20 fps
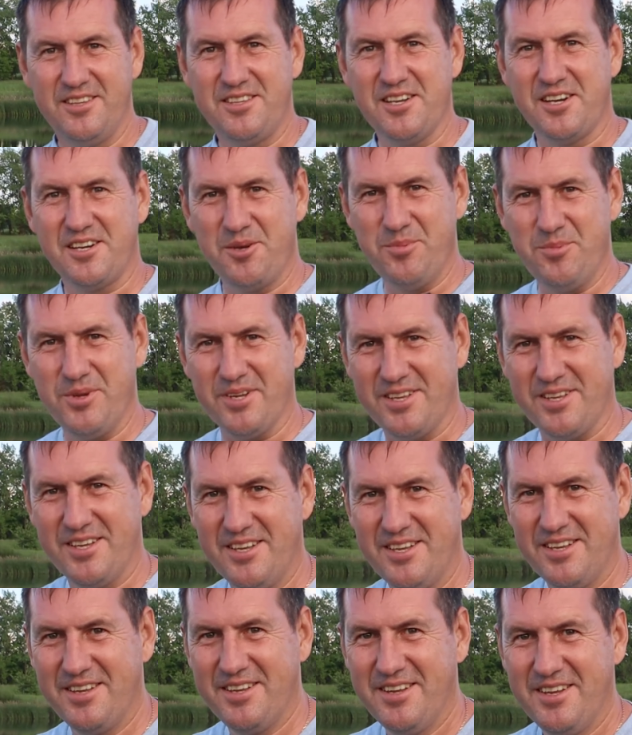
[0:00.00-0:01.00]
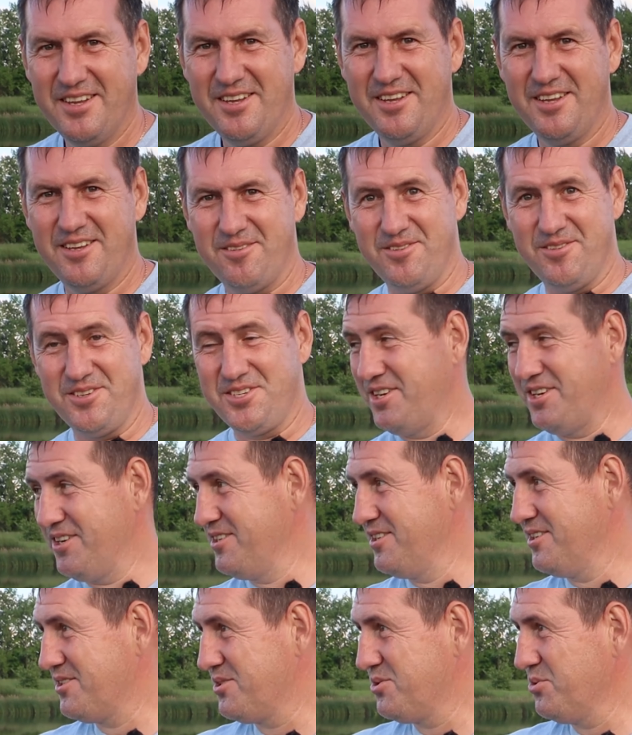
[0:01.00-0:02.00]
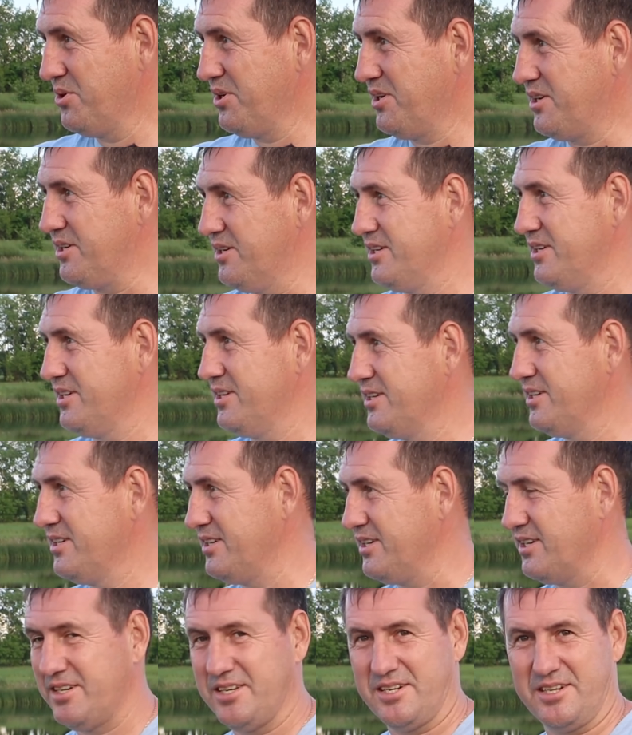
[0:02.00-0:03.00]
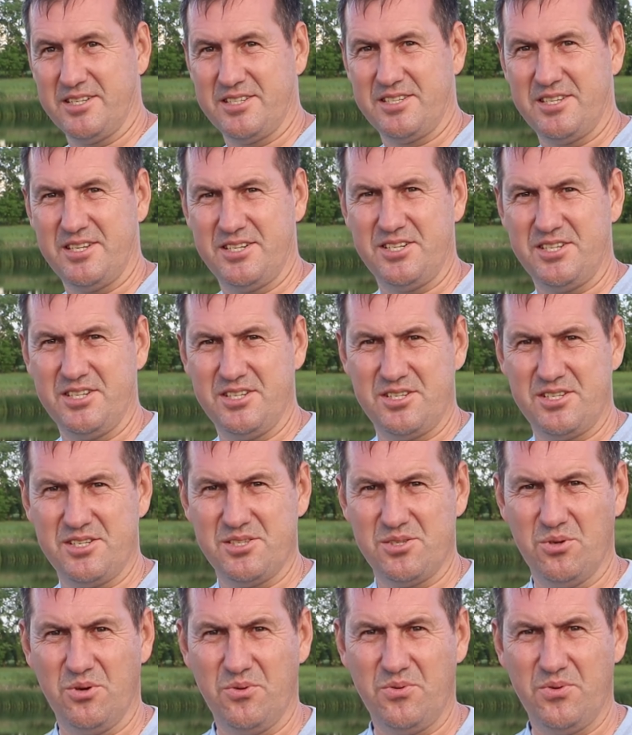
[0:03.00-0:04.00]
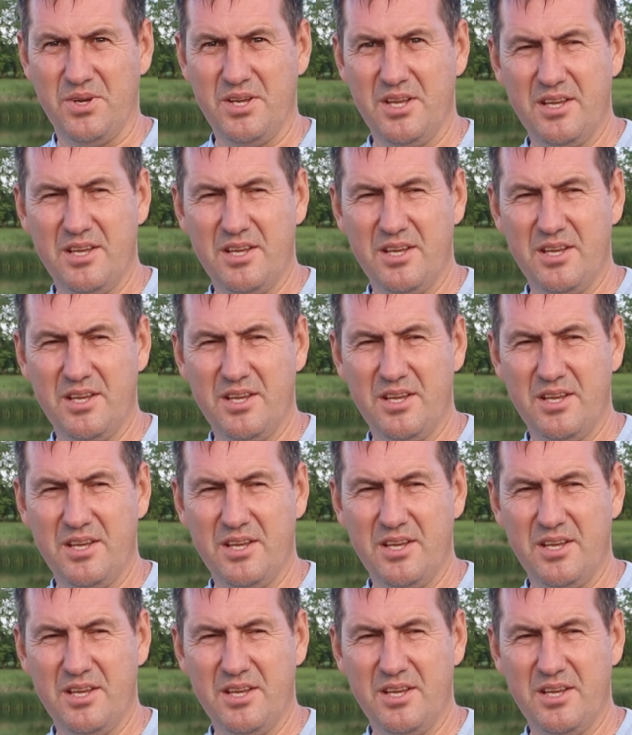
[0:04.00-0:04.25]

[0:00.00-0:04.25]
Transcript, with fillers: Итак, ребят, вечерняя зорька, как раз 6 часов.